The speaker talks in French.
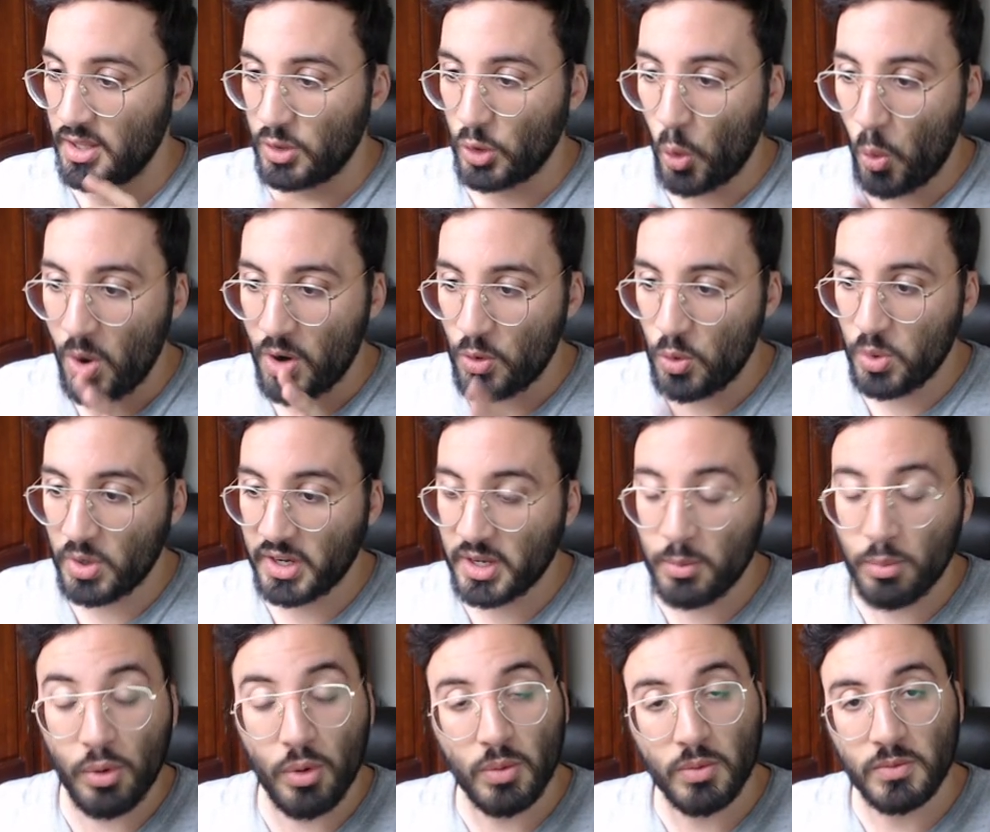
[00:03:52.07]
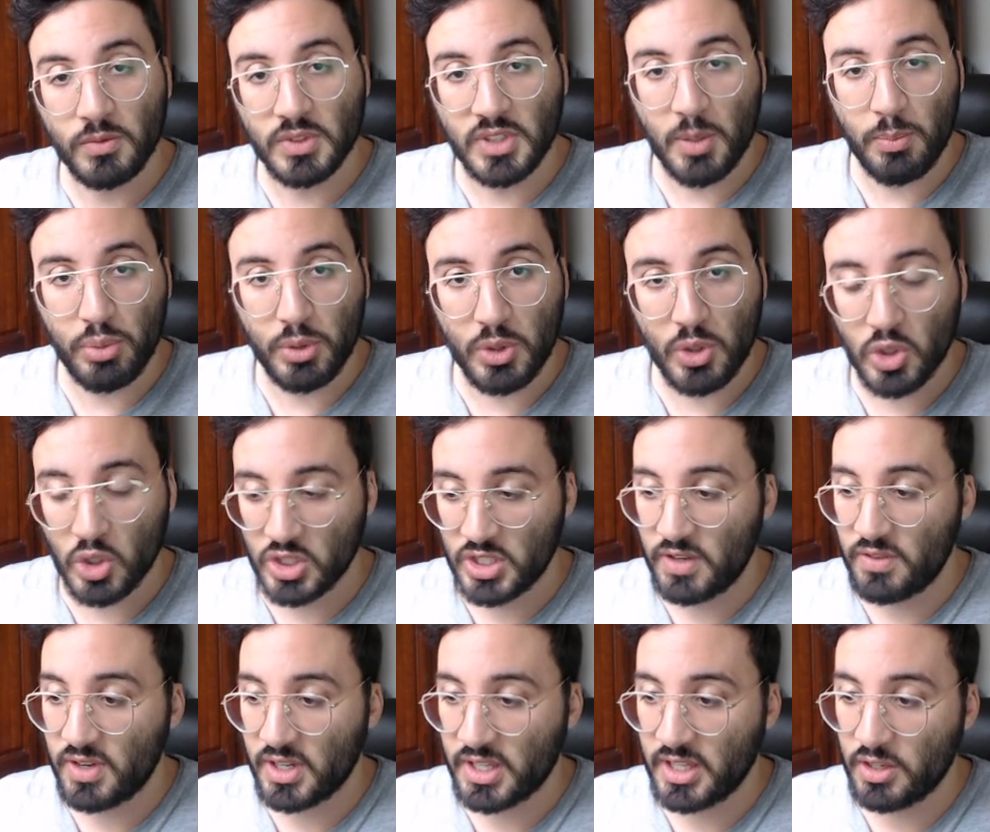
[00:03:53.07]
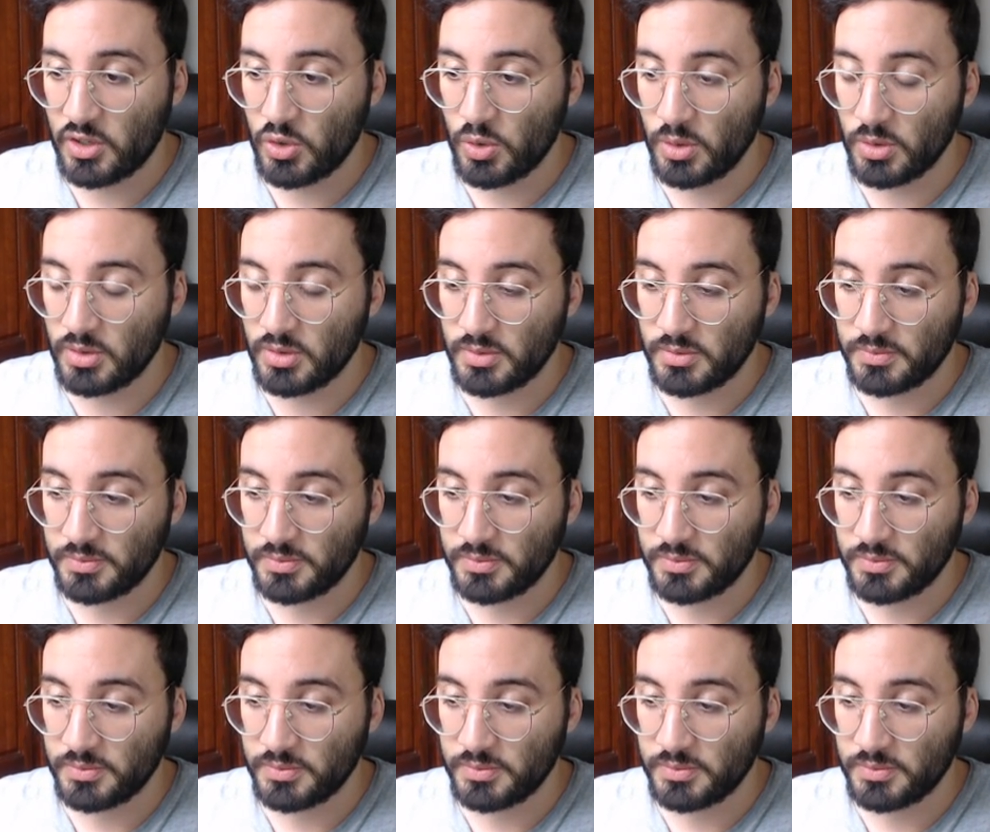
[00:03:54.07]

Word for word: 3 Kuribo vous avez plus de chances d'avoir quelque chose